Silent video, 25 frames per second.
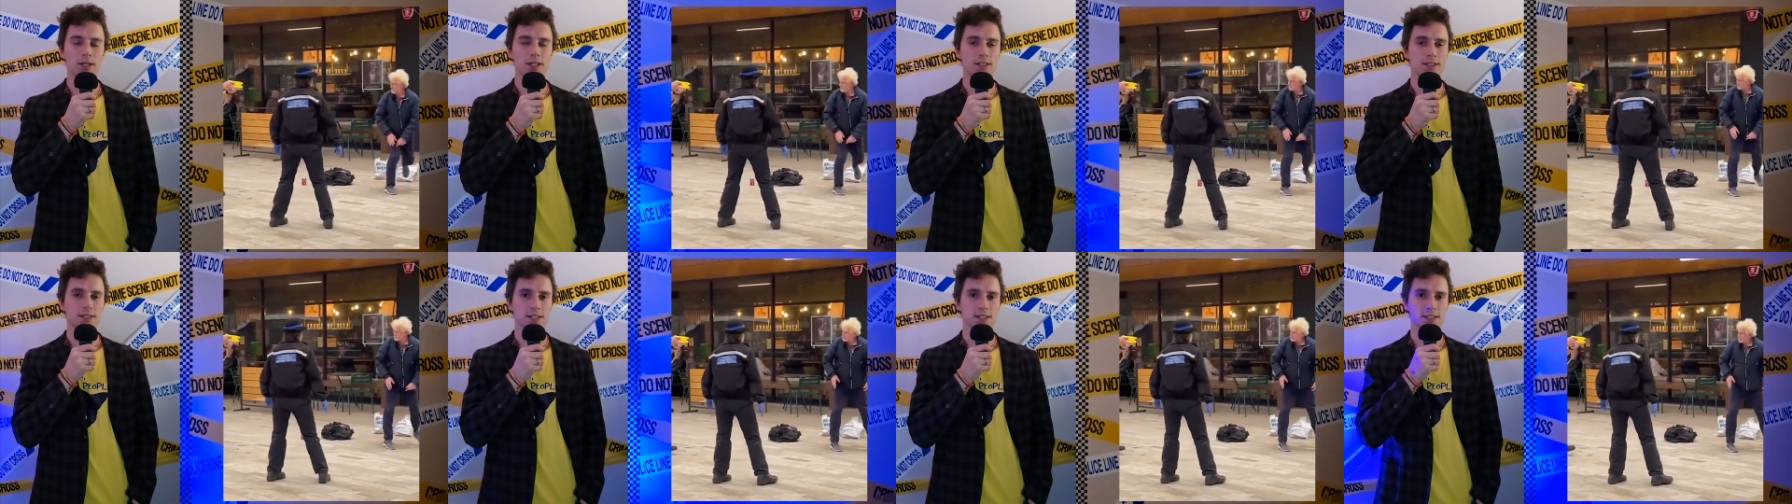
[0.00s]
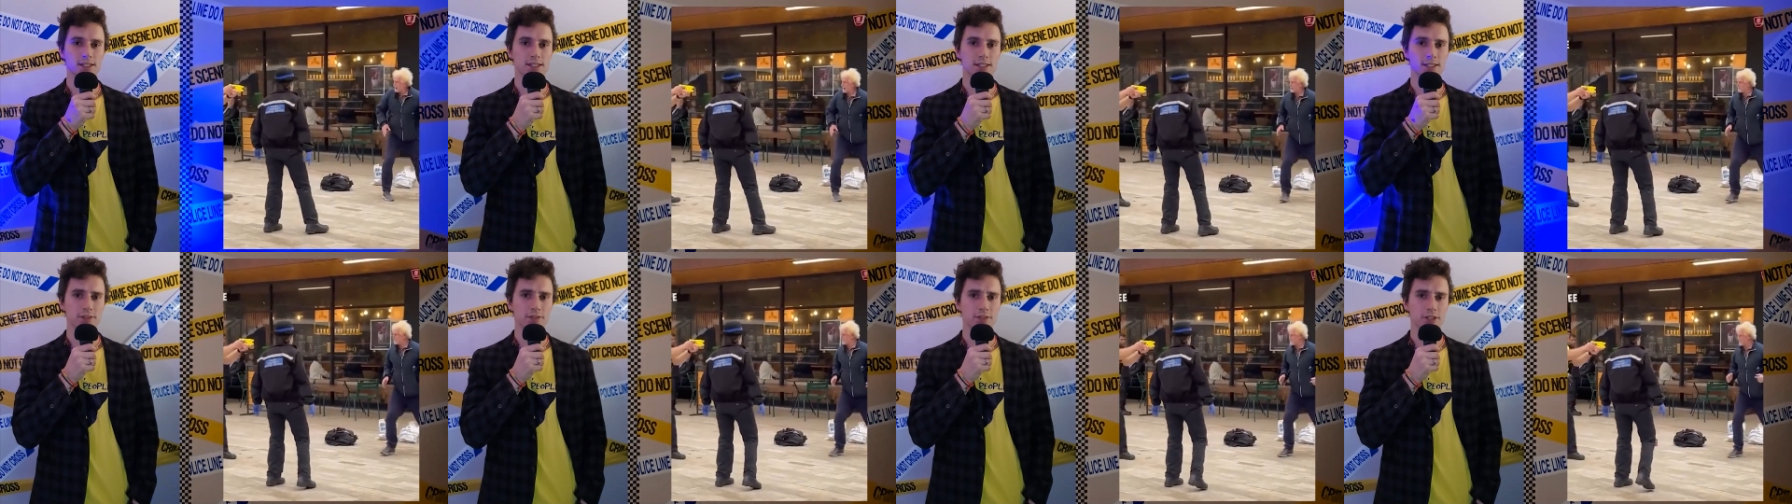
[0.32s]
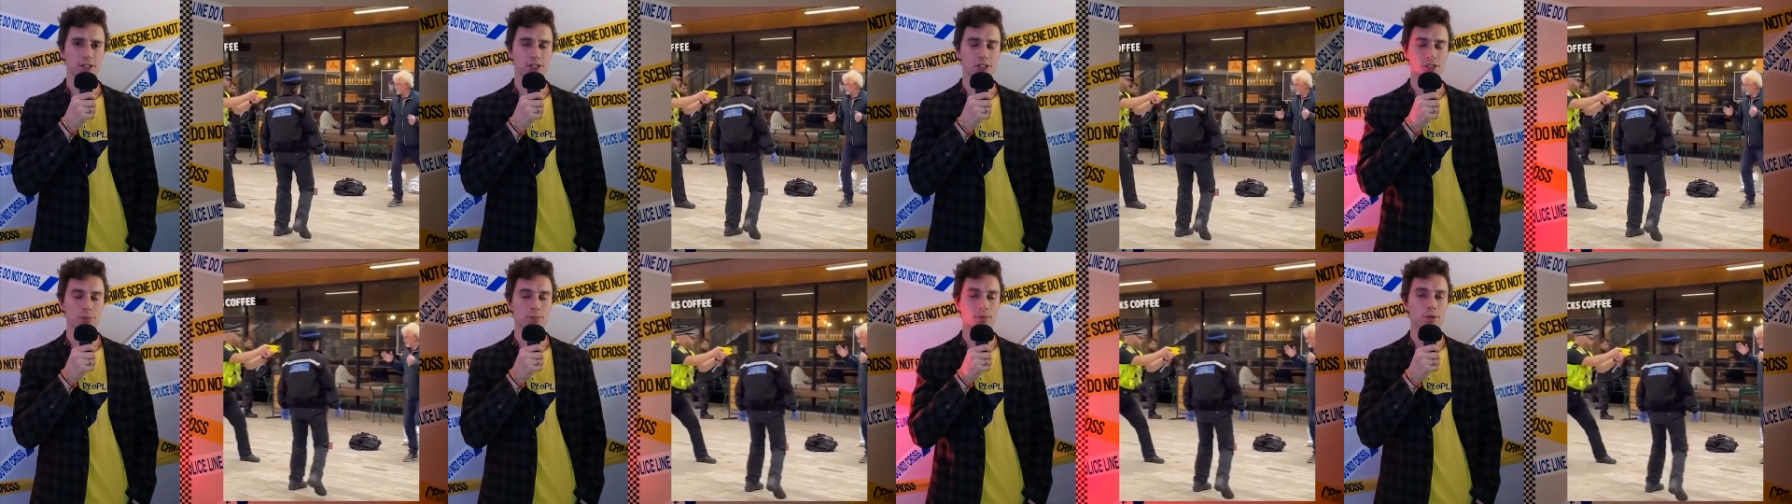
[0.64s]
Полиция
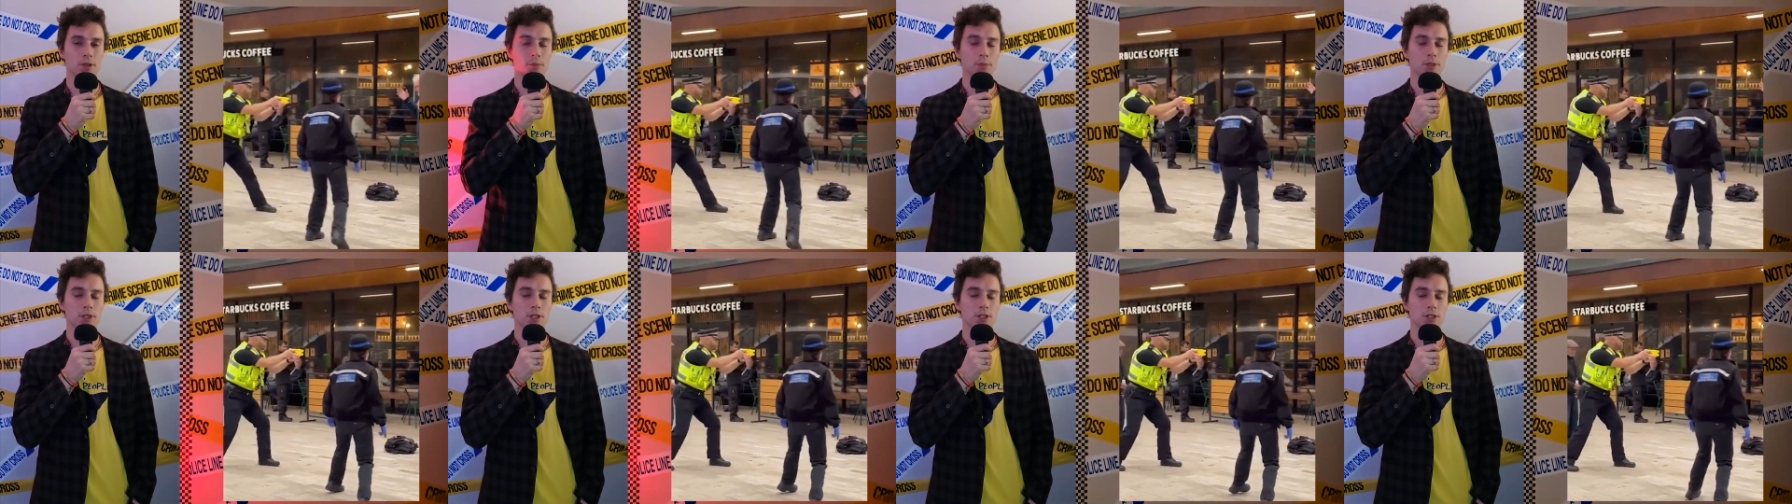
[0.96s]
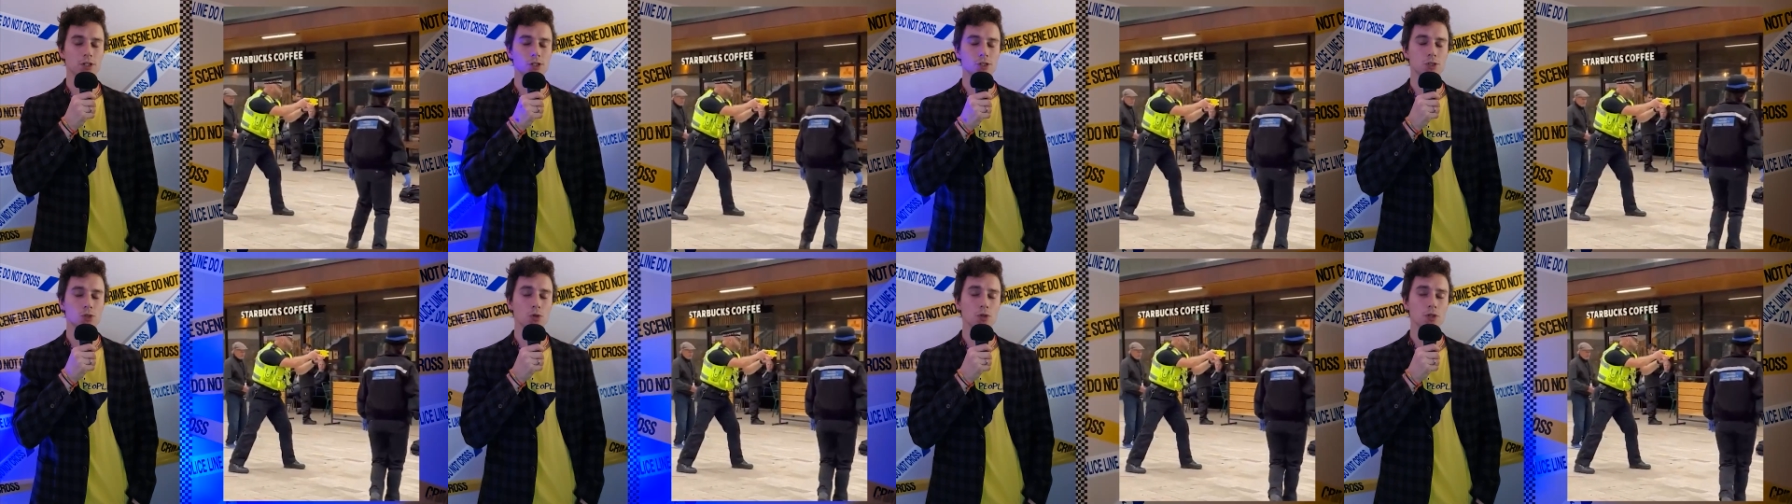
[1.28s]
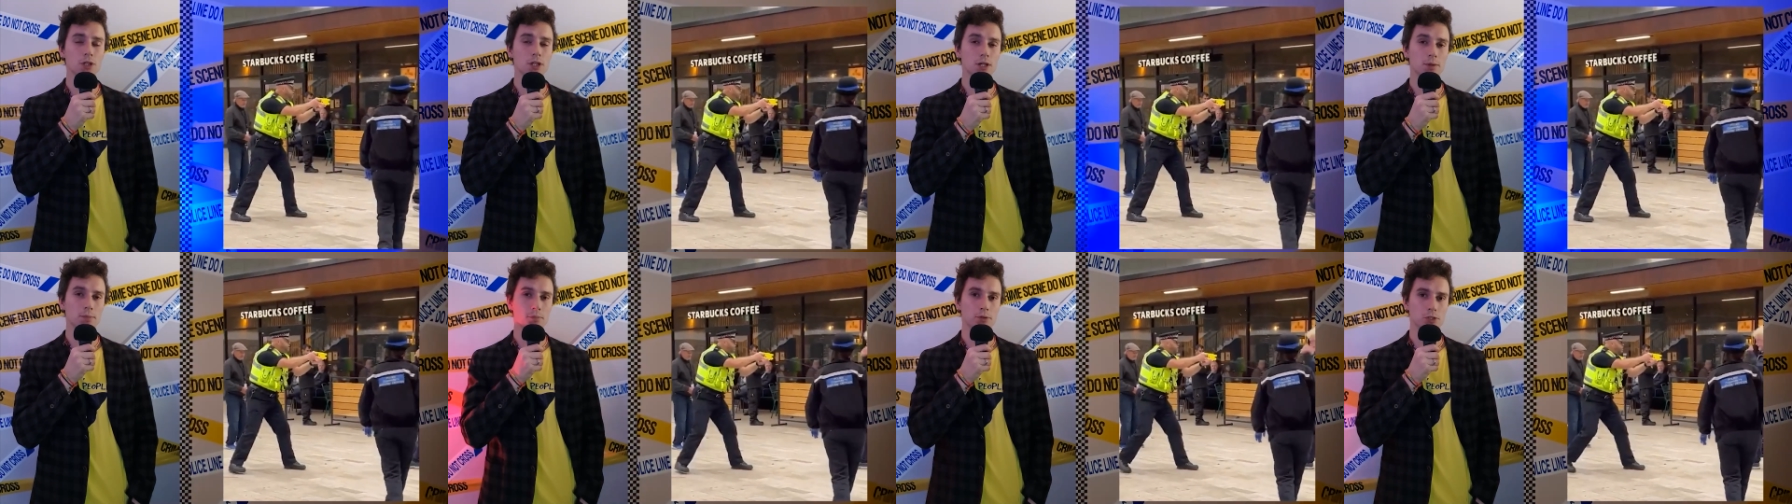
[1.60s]
Стивенеджа применила
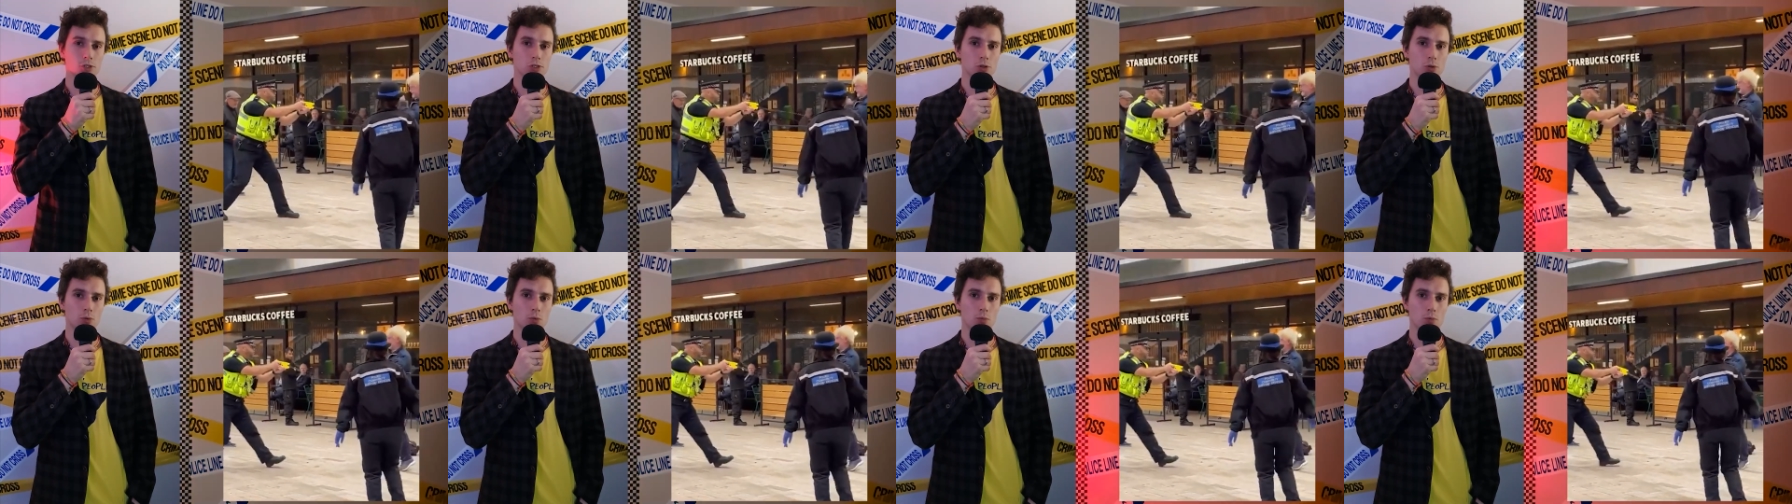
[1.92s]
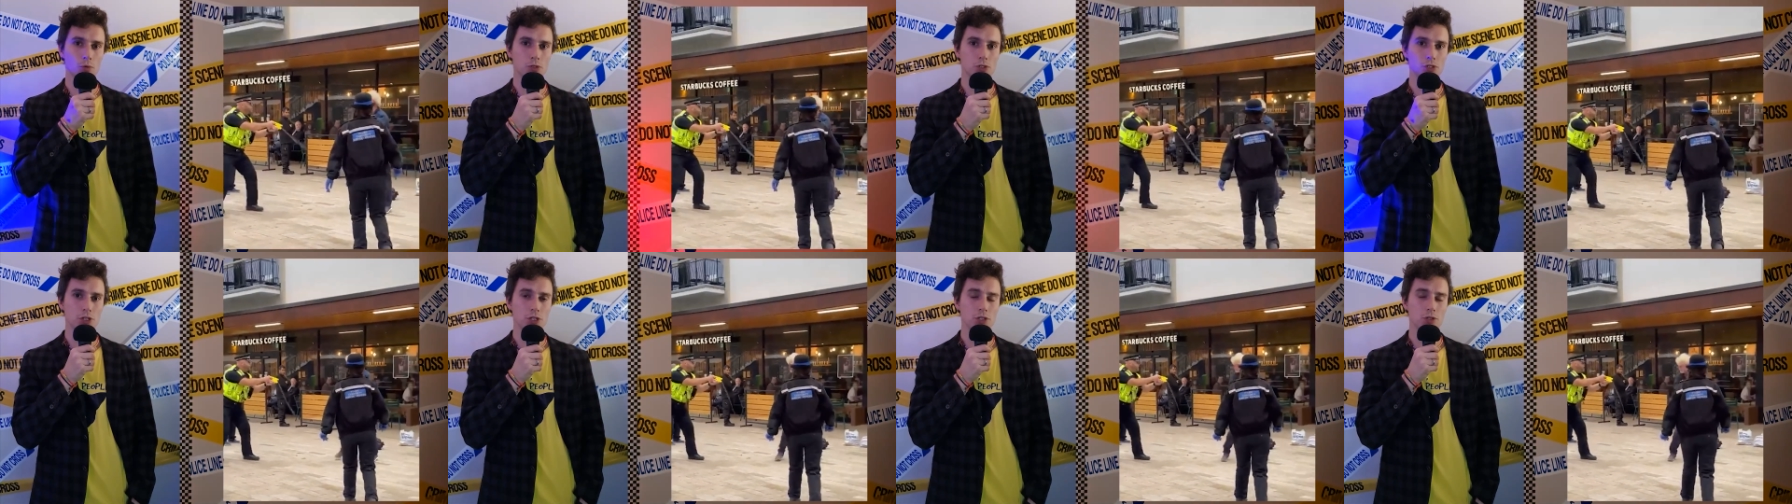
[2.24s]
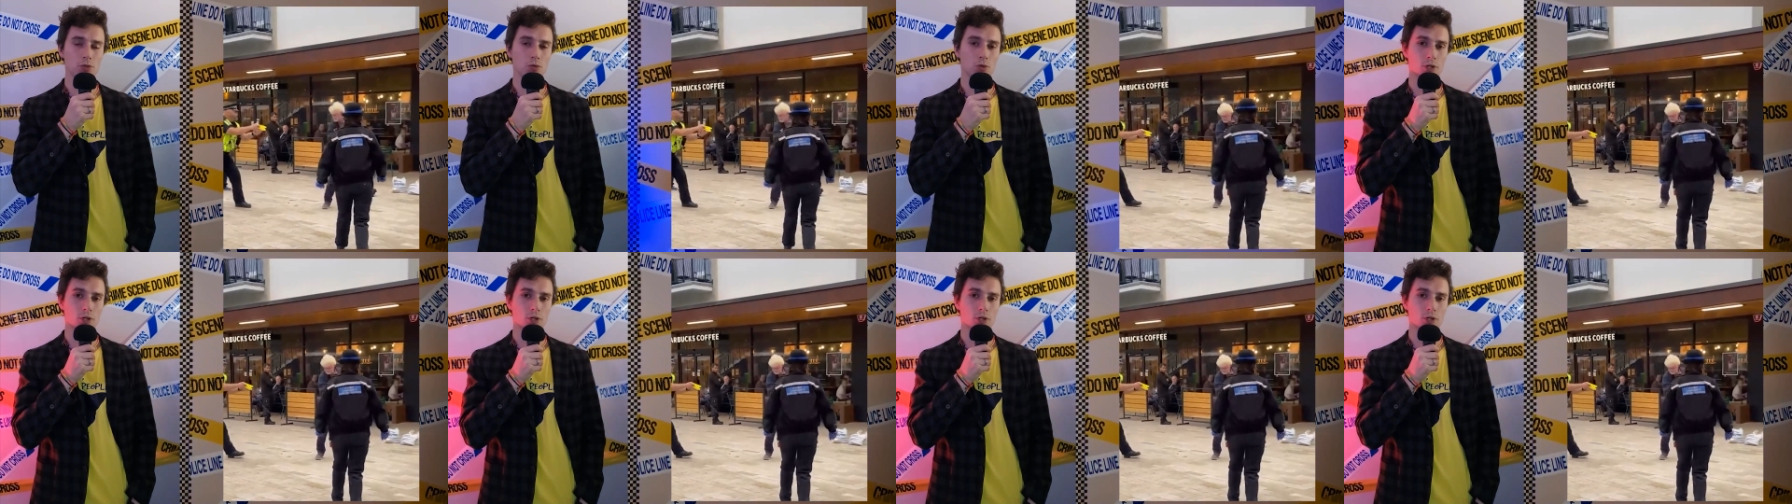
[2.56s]
шокер к пожилому мужчине,